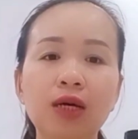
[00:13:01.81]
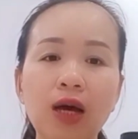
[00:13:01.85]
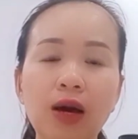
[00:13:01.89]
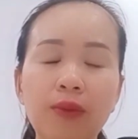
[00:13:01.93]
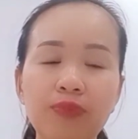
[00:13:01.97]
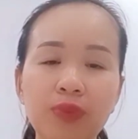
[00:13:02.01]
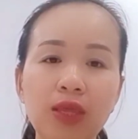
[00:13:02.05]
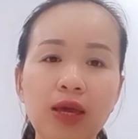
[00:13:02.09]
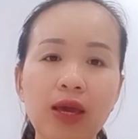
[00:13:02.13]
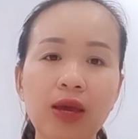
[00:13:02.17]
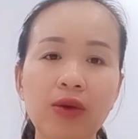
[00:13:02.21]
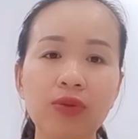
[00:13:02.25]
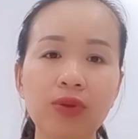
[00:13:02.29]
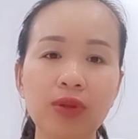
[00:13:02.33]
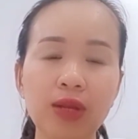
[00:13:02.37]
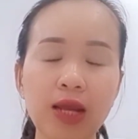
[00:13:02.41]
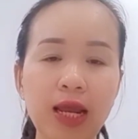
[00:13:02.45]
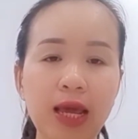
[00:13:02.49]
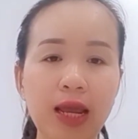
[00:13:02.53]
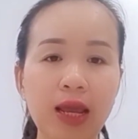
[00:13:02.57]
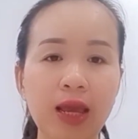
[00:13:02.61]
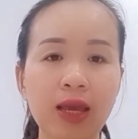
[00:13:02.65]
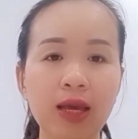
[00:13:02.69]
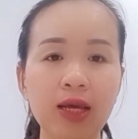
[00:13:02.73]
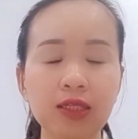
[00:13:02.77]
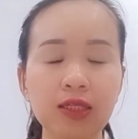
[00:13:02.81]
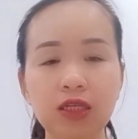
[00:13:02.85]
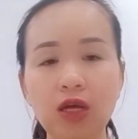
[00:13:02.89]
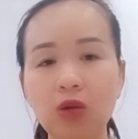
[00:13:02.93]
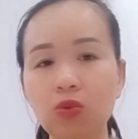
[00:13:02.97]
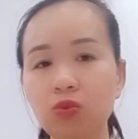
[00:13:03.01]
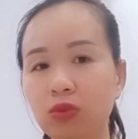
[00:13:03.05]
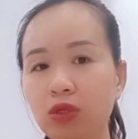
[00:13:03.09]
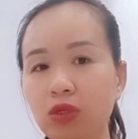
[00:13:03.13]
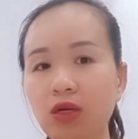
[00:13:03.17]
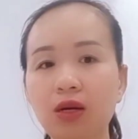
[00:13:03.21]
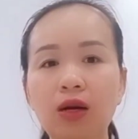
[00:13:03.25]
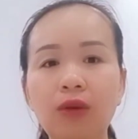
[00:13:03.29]
cầm theo như thế này này
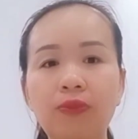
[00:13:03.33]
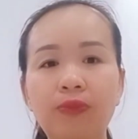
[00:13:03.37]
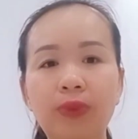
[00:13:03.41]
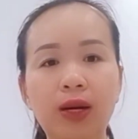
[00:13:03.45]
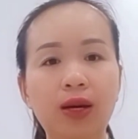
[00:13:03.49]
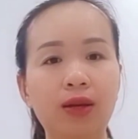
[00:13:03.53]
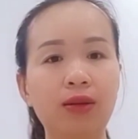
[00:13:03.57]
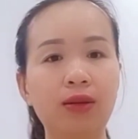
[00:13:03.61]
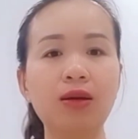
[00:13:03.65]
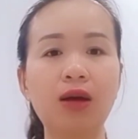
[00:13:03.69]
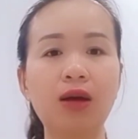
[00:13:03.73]
trong trường hợp khẩn